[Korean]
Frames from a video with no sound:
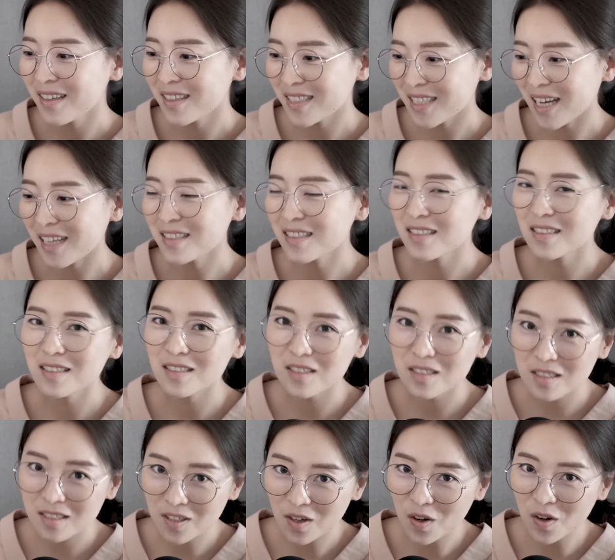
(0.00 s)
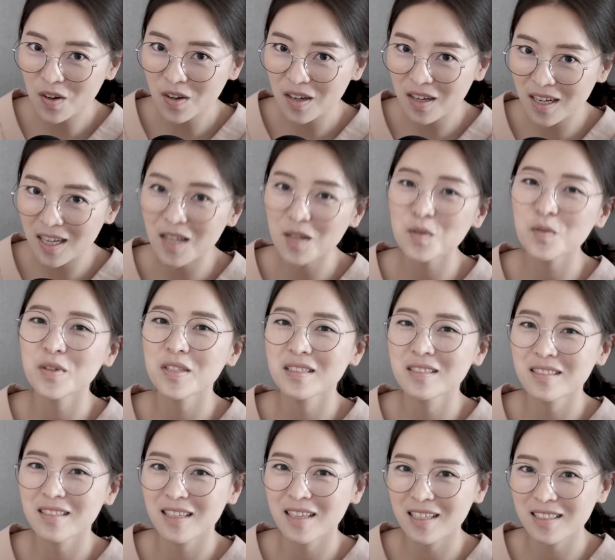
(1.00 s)
자는 척 하고
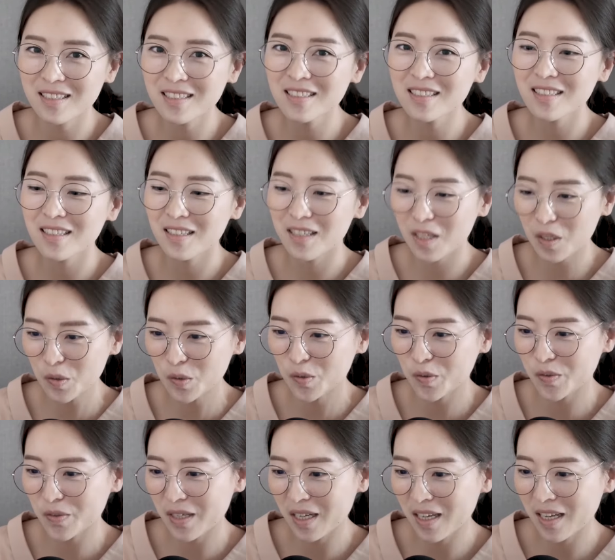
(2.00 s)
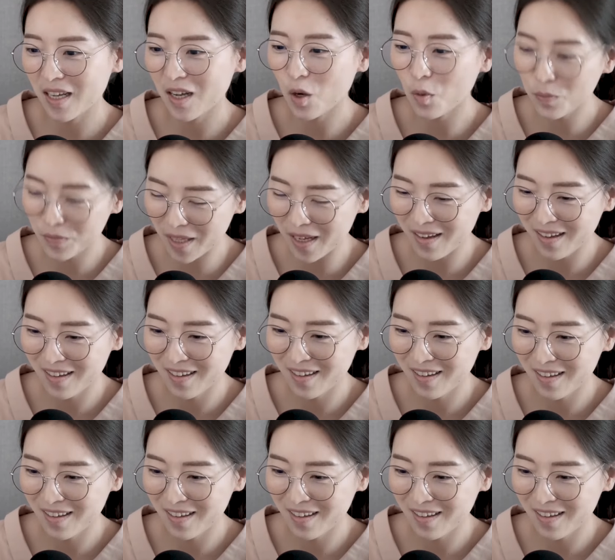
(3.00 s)
있는 개는 깨울 수가 없다.